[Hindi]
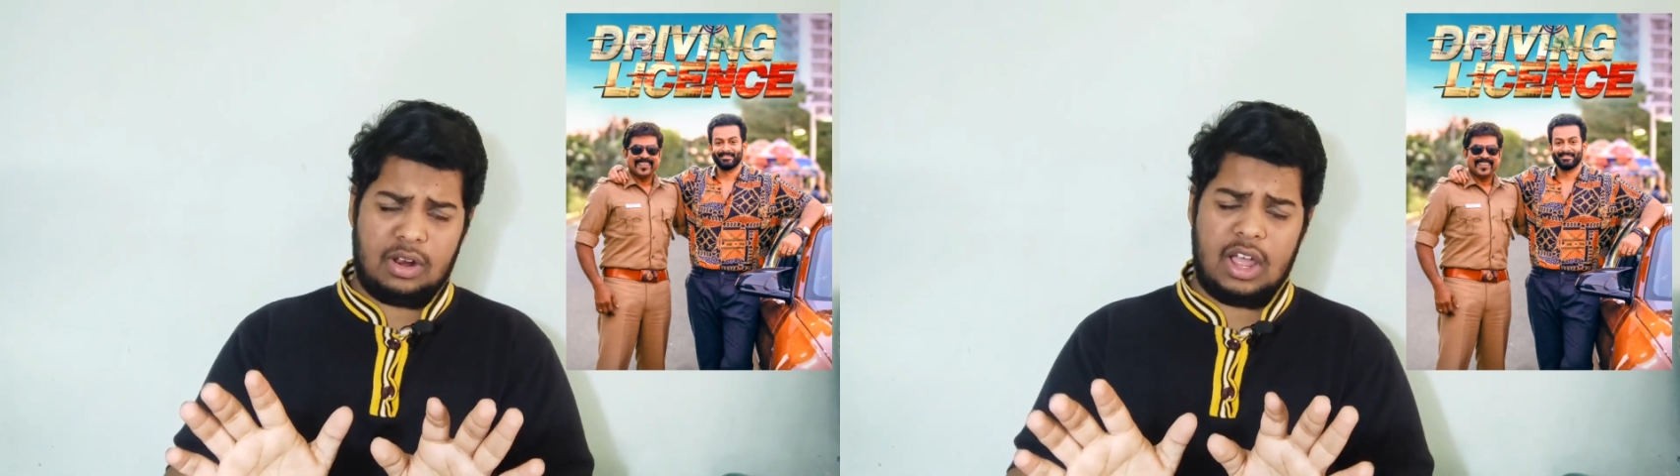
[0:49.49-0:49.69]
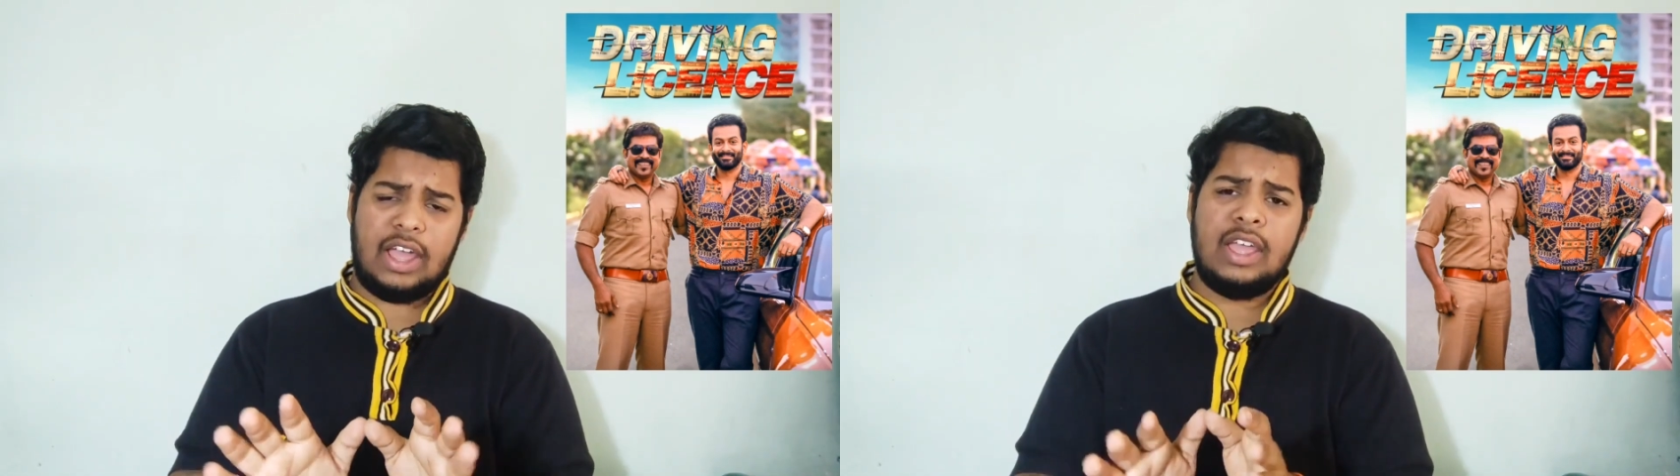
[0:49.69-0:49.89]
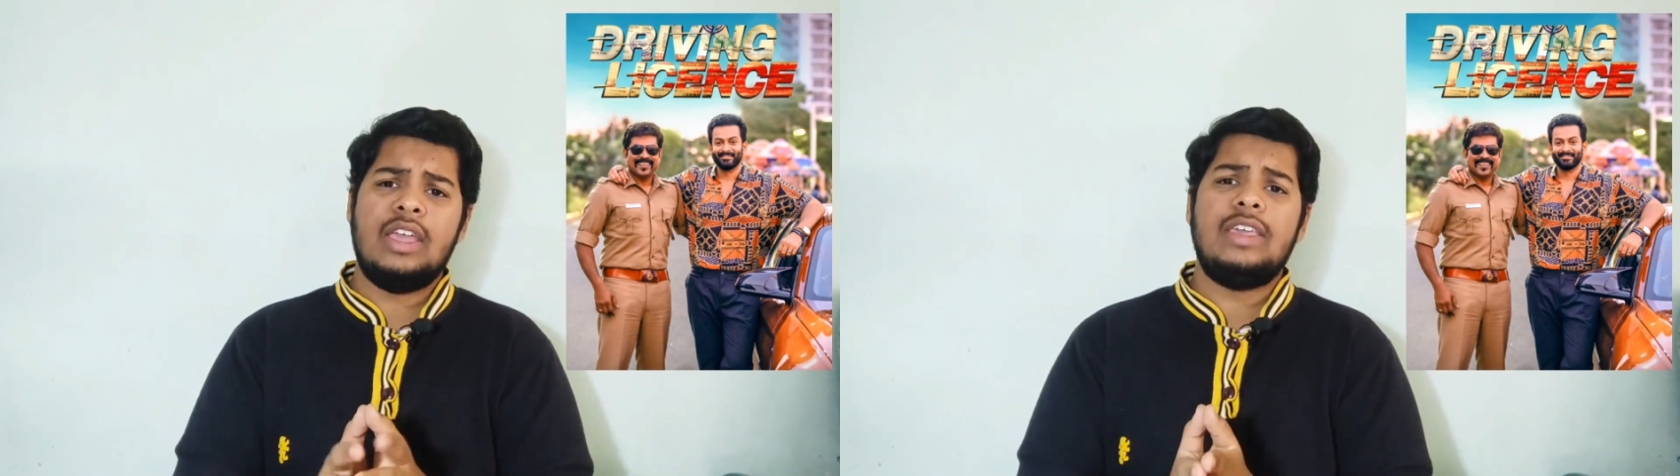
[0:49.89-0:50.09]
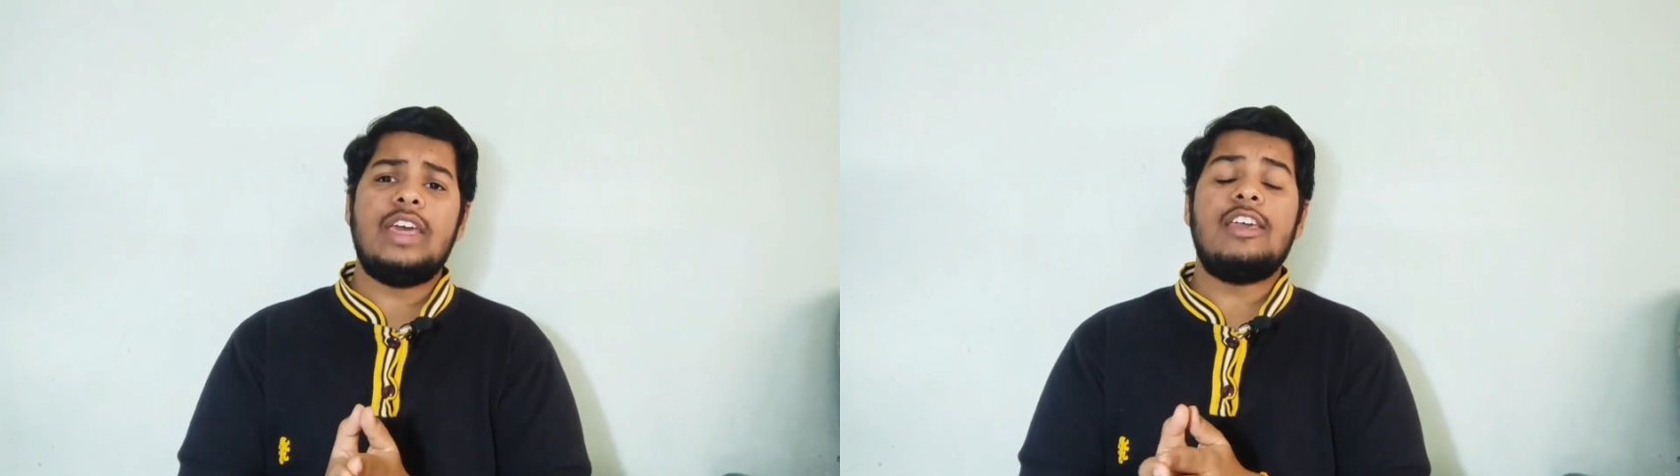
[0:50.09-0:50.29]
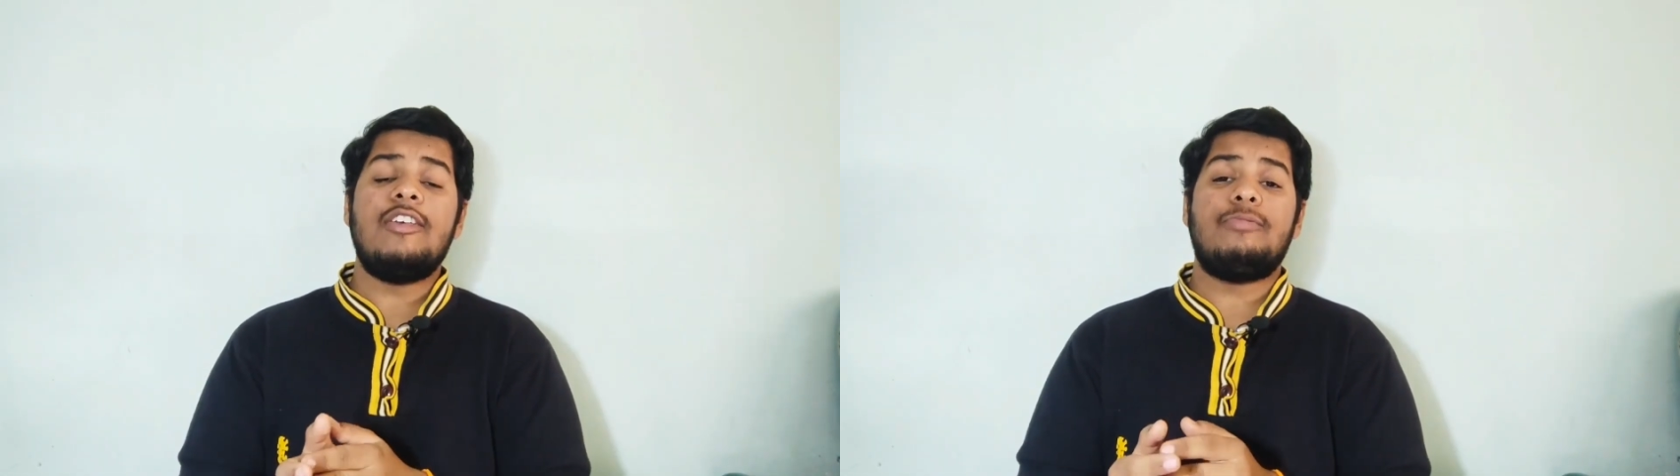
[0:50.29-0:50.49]
फुल्का
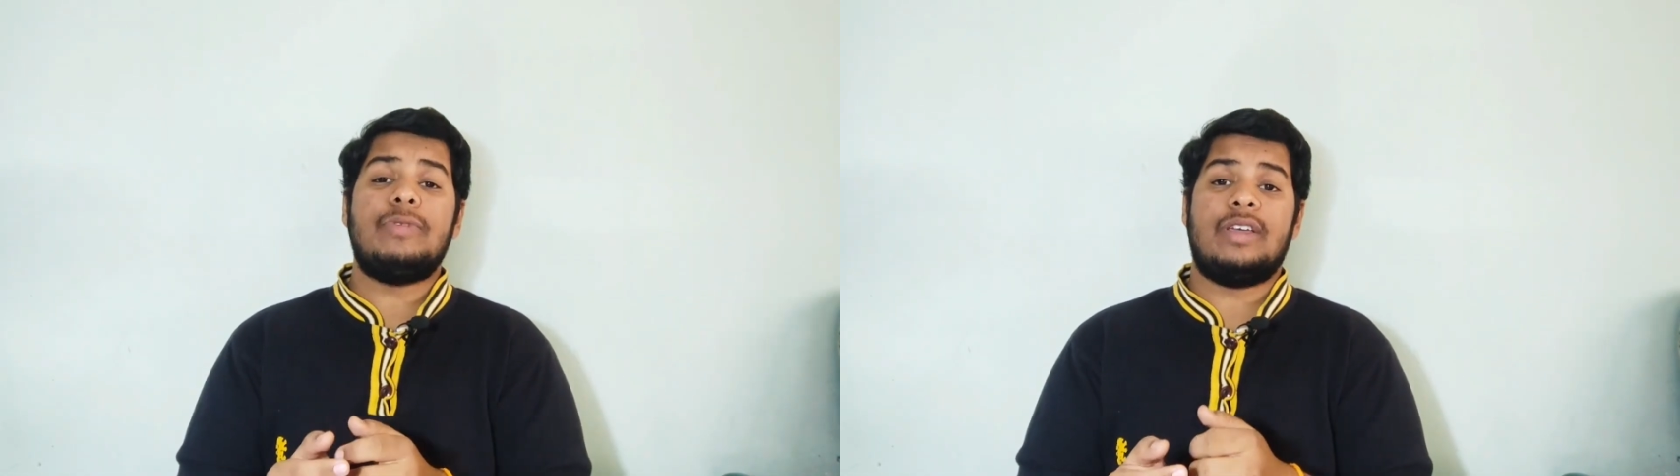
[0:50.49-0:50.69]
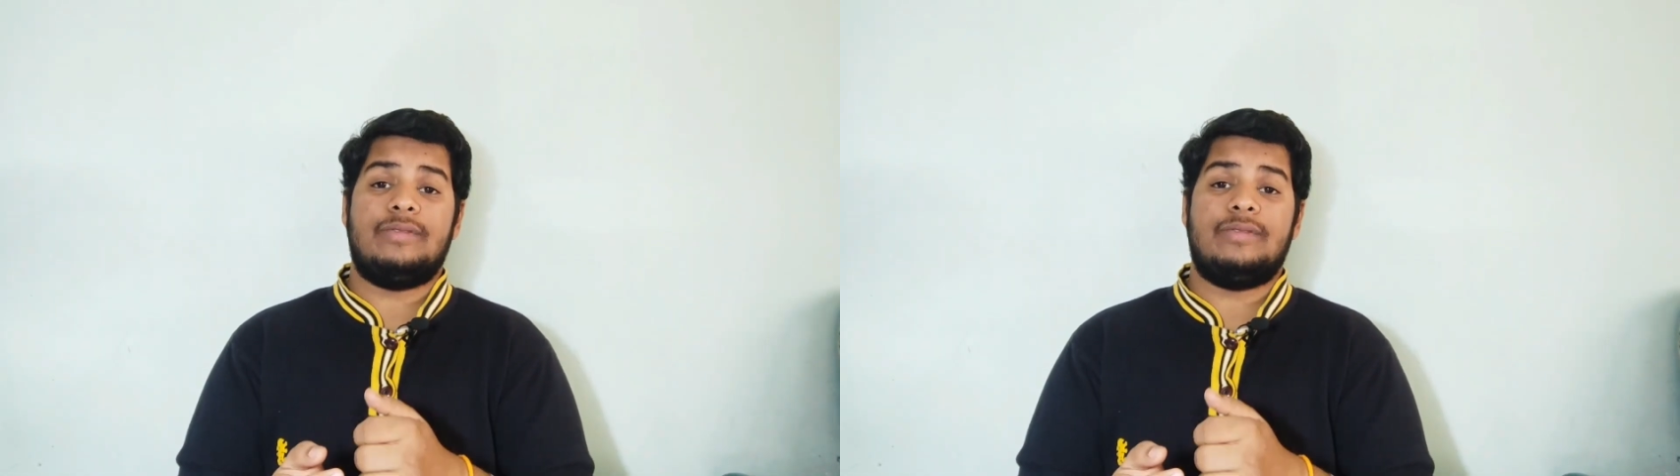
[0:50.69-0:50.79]
है यानी कि इसमें